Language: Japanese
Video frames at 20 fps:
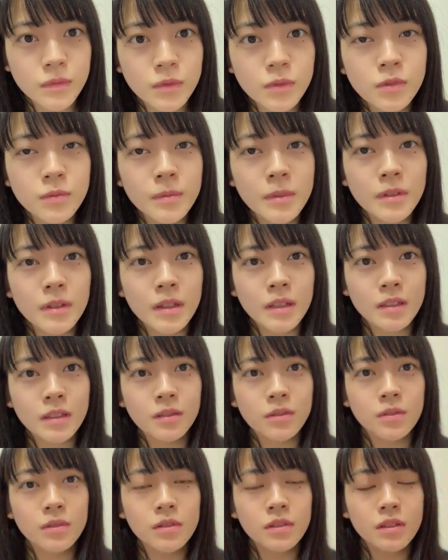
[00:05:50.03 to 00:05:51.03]
海はね
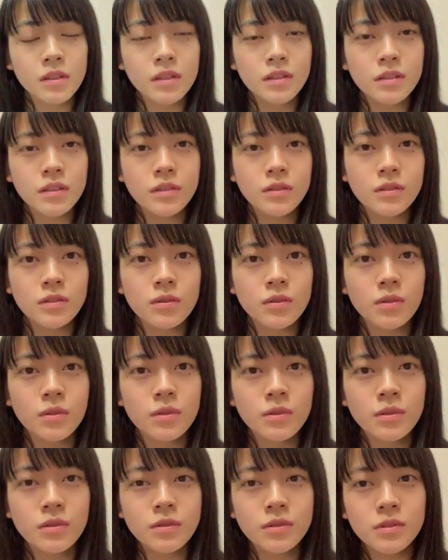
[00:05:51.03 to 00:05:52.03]
どっちかっていうと
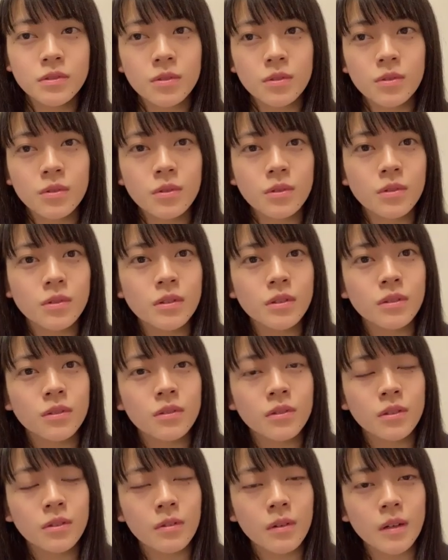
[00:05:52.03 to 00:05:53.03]
泳ぐところってい
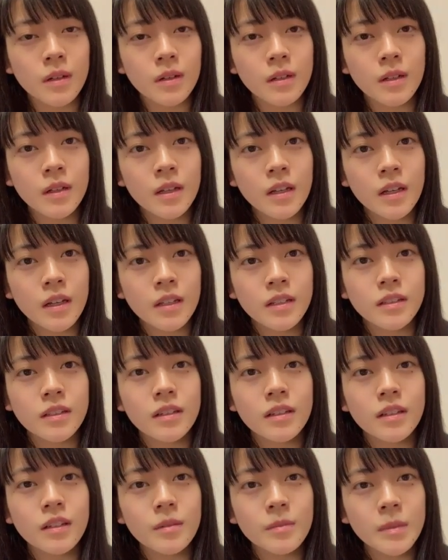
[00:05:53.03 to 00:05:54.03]
うよりは
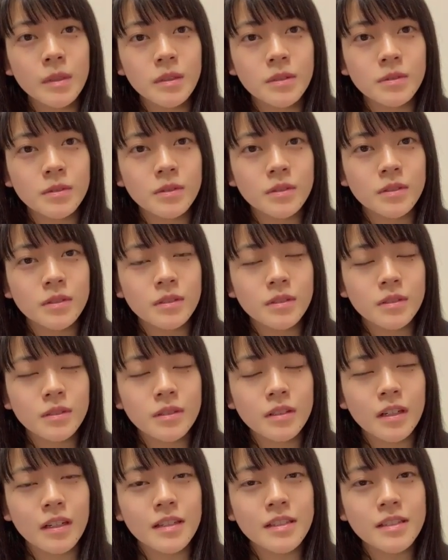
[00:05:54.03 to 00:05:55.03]
眺める
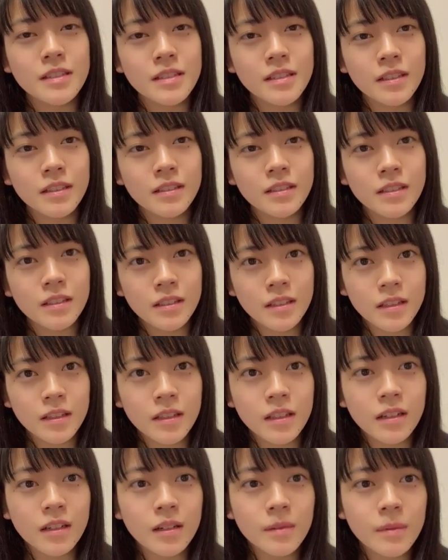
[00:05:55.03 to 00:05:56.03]
感じだったね。
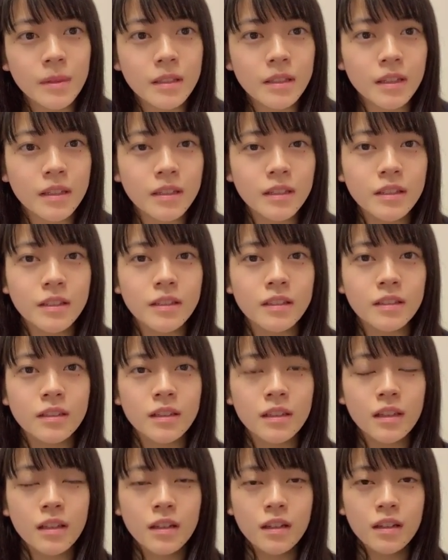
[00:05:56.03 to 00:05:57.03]
眺めたり
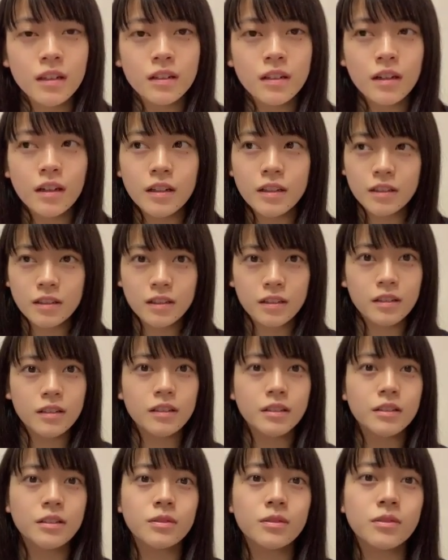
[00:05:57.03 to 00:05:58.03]
貝
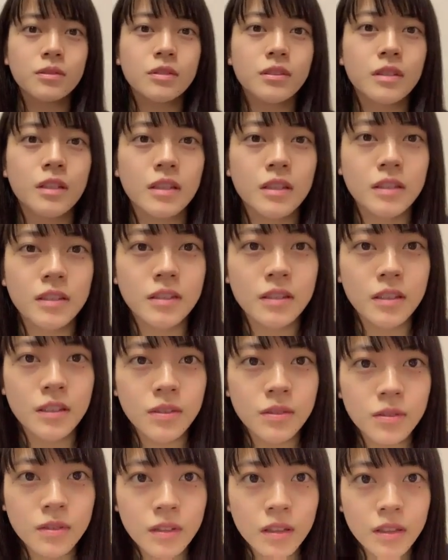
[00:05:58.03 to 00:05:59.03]
殻拾ったりって
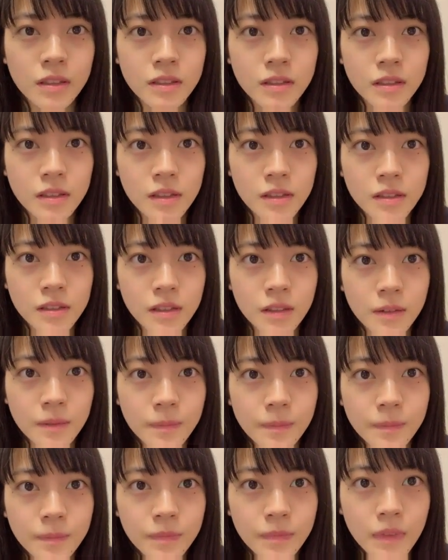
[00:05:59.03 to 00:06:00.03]
いう感じでした。
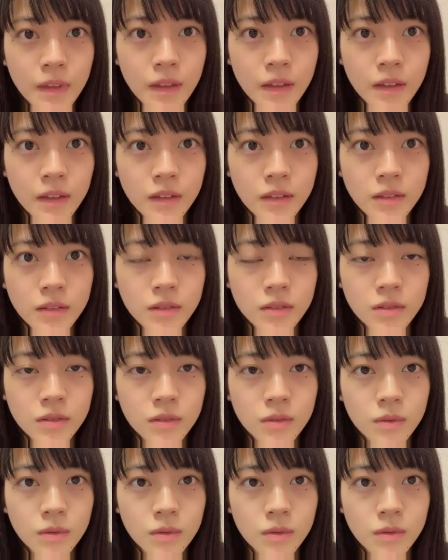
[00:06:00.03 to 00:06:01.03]

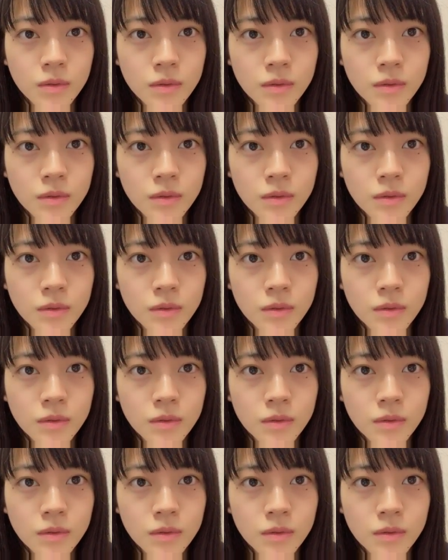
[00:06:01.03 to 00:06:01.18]
そう、